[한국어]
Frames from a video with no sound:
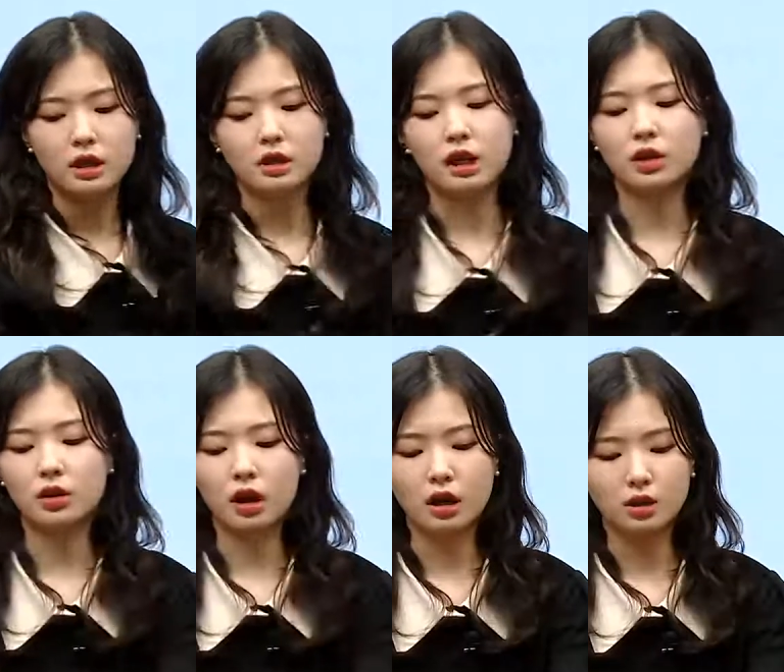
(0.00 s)
자
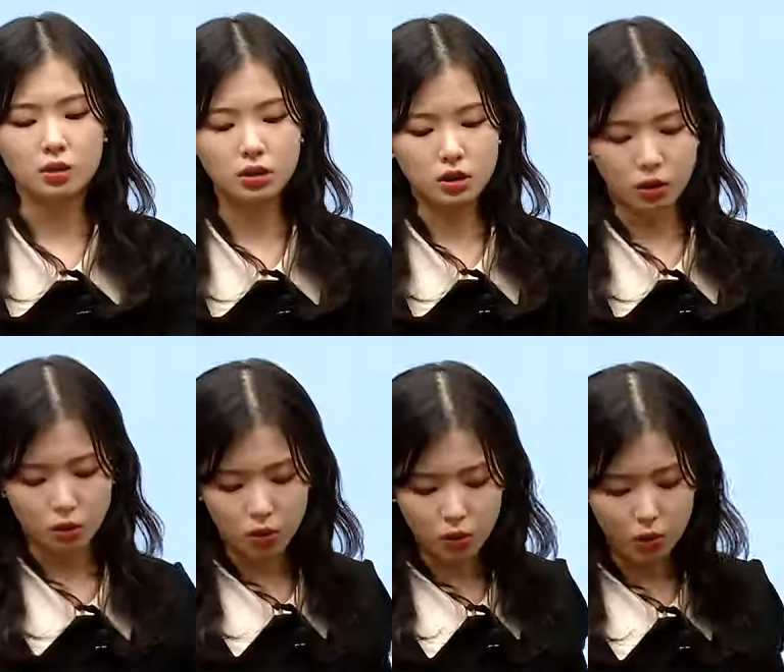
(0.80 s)
이렇게까지
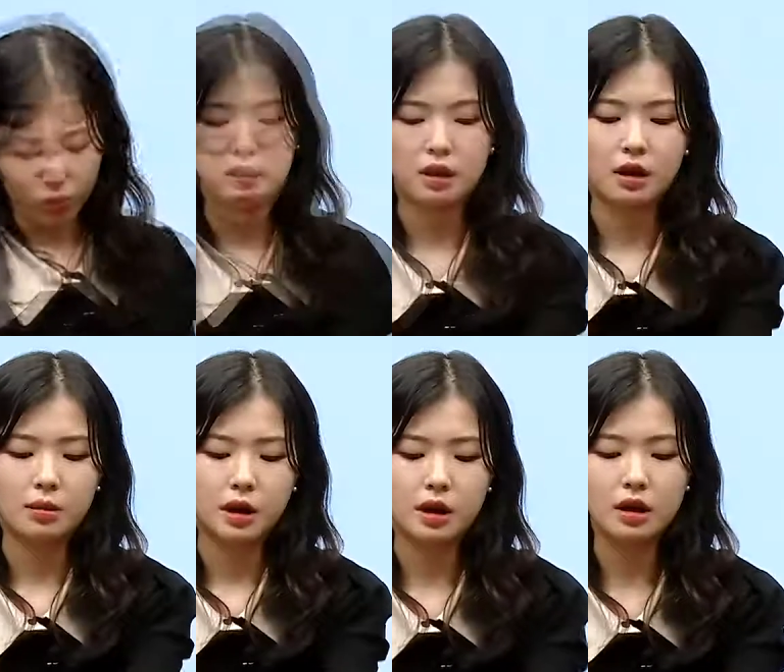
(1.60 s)
꽂으셨고
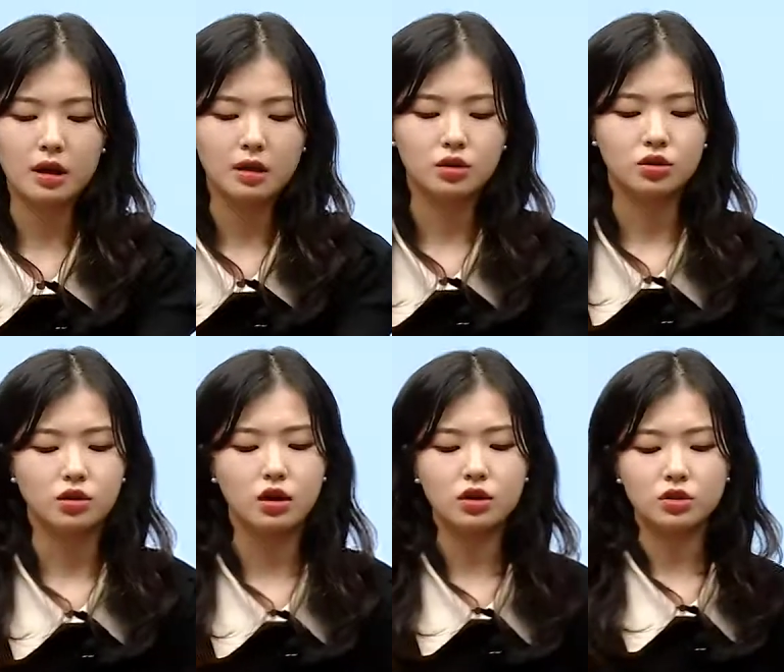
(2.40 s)
그다음에
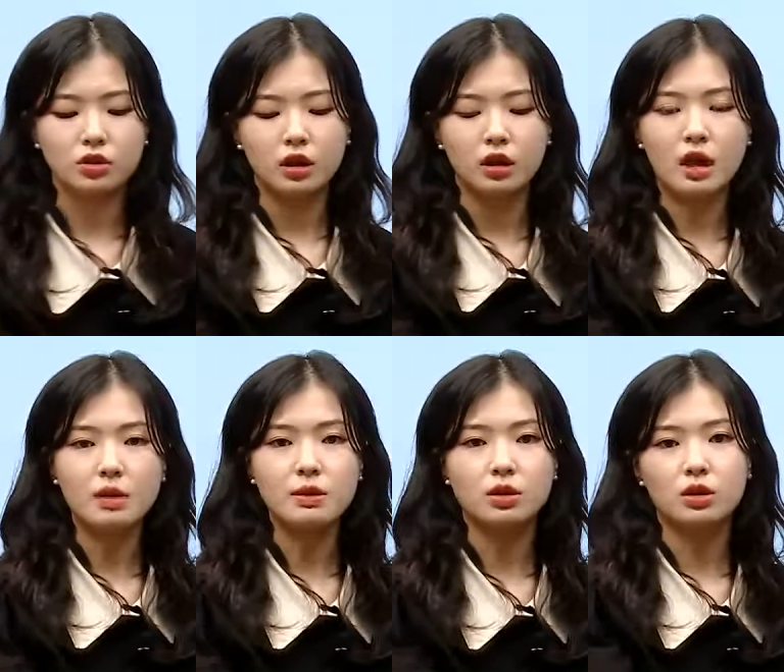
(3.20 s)
중간중간
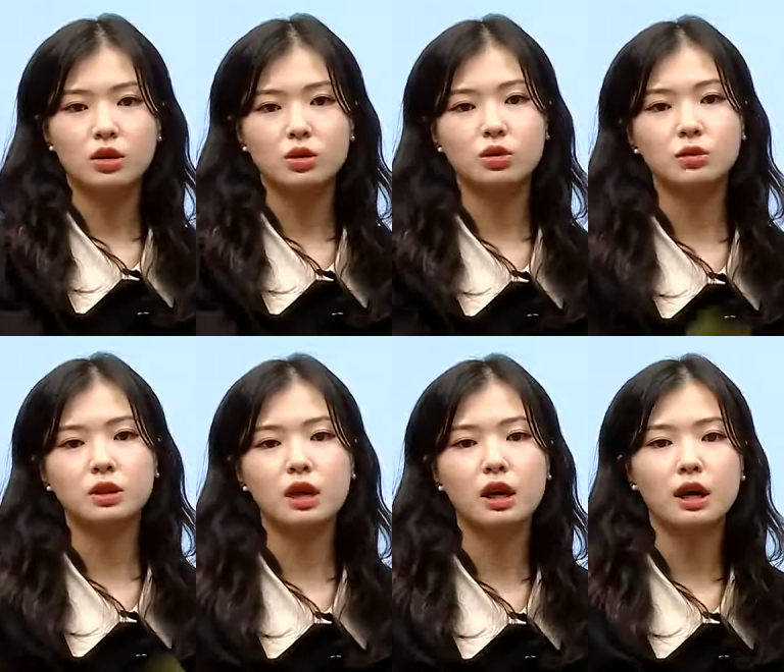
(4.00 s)
테이블 정리
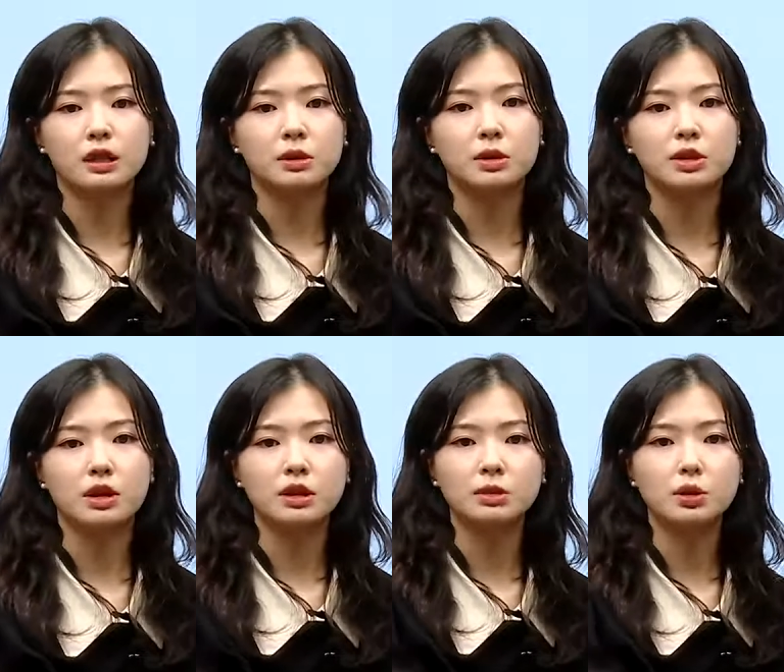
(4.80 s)
조금씩 해가시면서
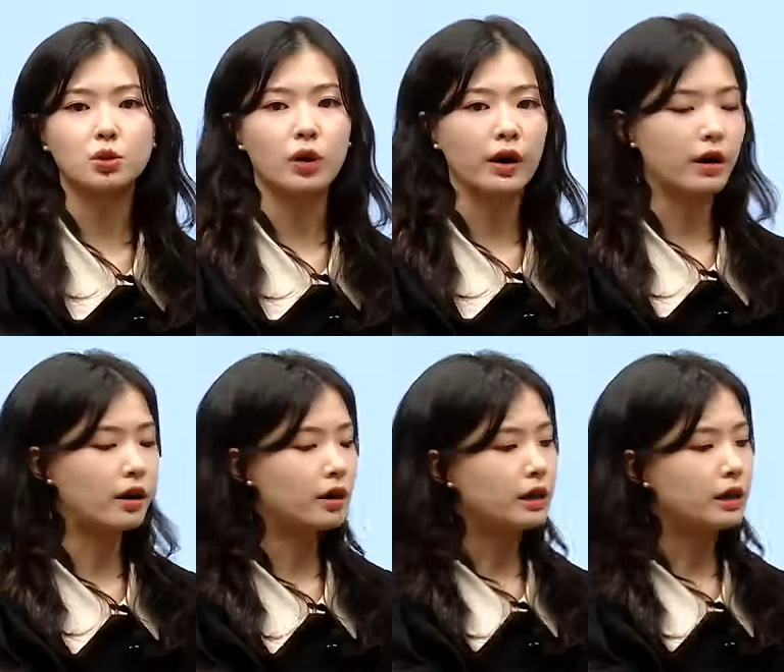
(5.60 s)
하시면 좋아요.